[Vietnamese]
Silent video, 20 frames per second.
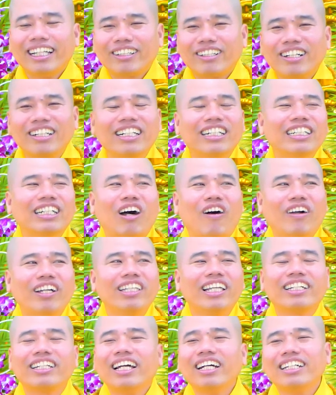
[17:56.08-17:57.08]
Nên có người
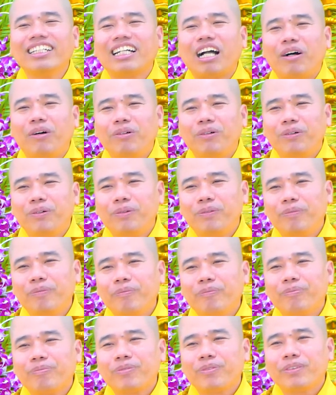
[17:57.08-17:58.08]
hỏi Nhuận Đức một câu:
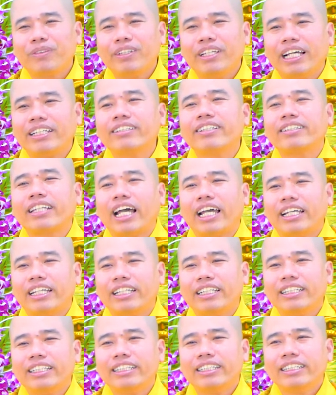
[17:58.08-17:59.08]
dạ thưa
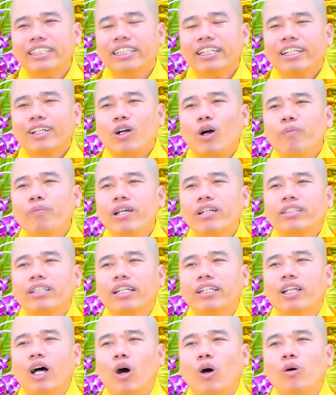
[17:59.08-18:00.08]
thầy, con biết
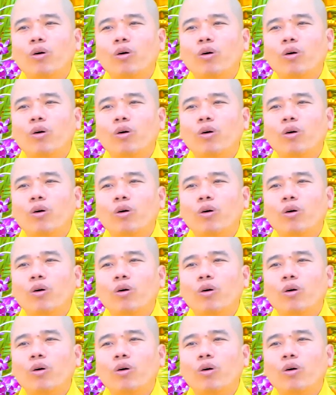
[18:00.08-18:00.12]
tịnh